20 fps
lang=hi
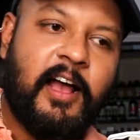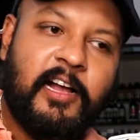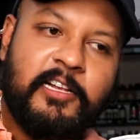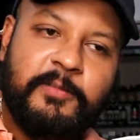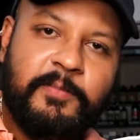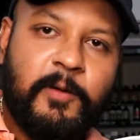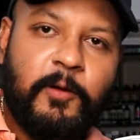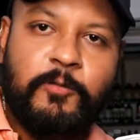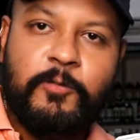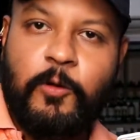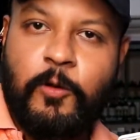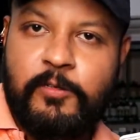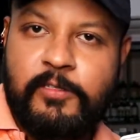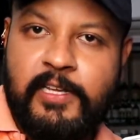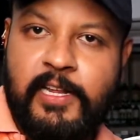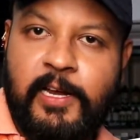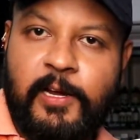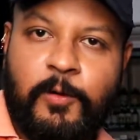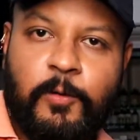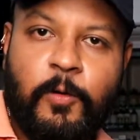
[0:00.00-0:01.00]
आज मैं उस
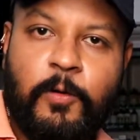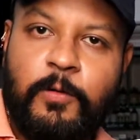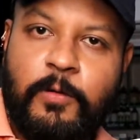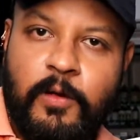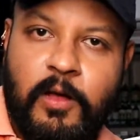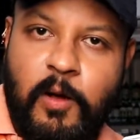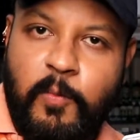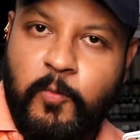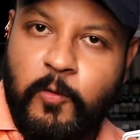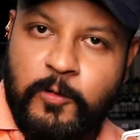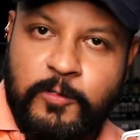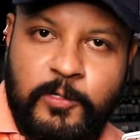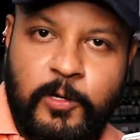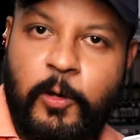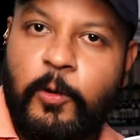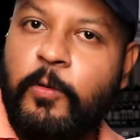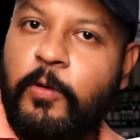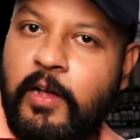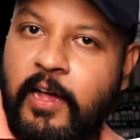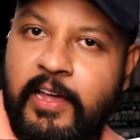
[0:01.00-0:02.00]
होलसेलर को अपोज
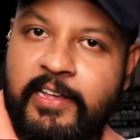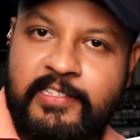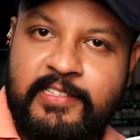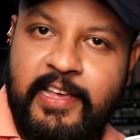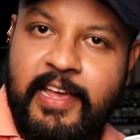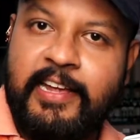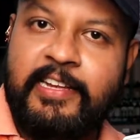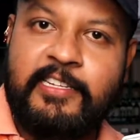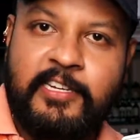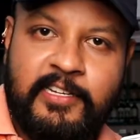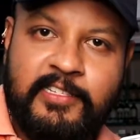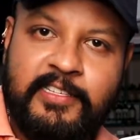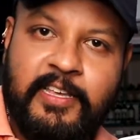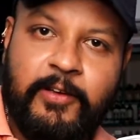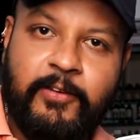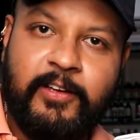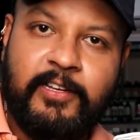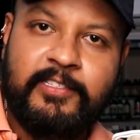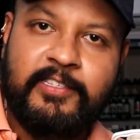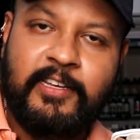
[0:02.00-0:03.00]
करूंगा इस एक चीज की
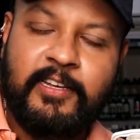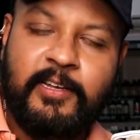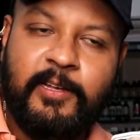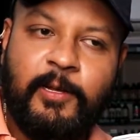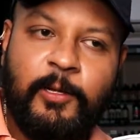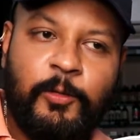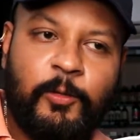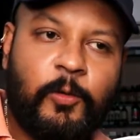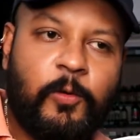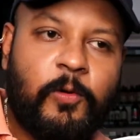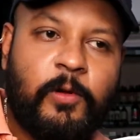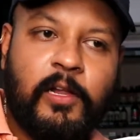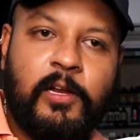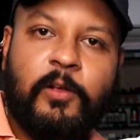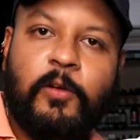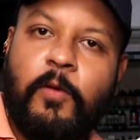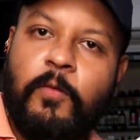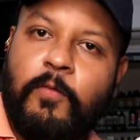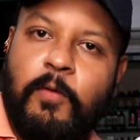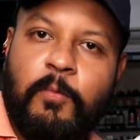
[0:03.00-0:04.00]
वजह से तो कल
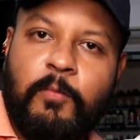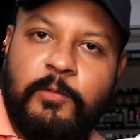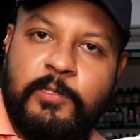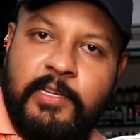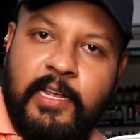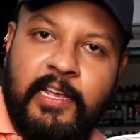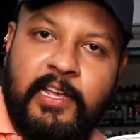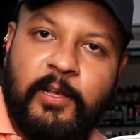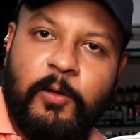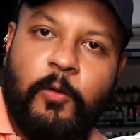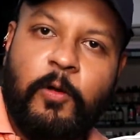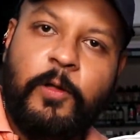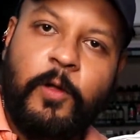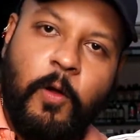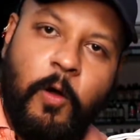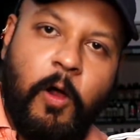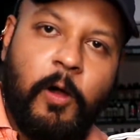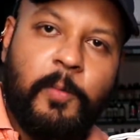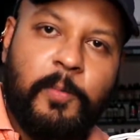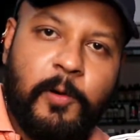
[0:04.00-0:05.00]
को वो मुझे कोई
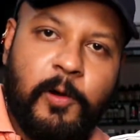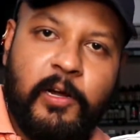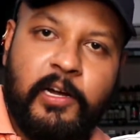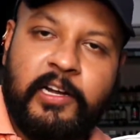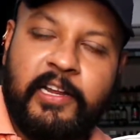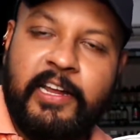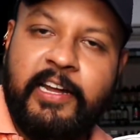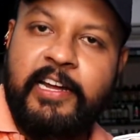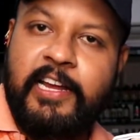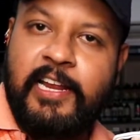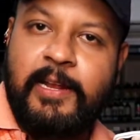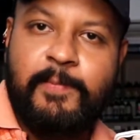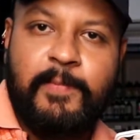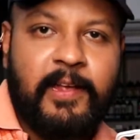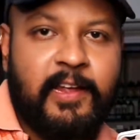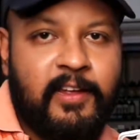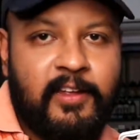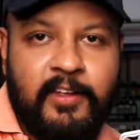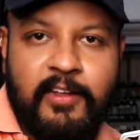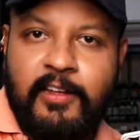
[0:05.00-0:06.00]
और प्रोडक्ट की डील
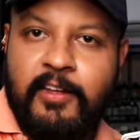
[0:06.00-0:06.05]
में